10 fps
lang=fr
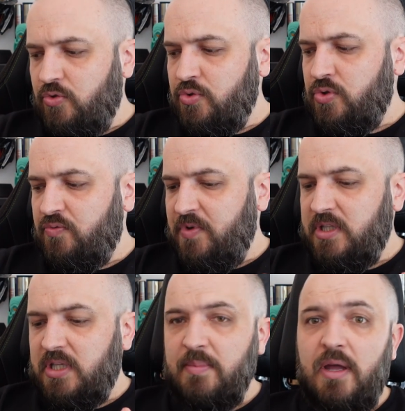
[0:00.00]
De ce
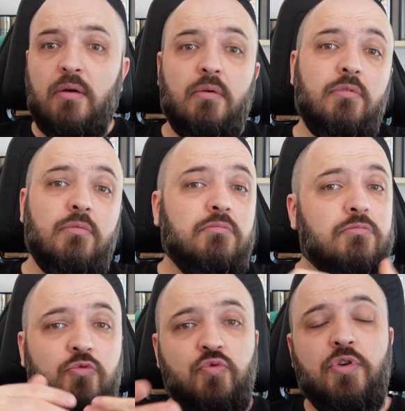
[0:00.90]
fait, eh
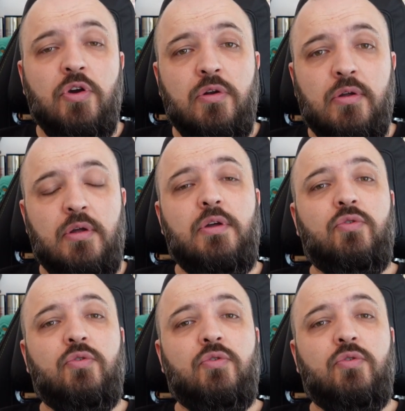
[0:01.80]
Google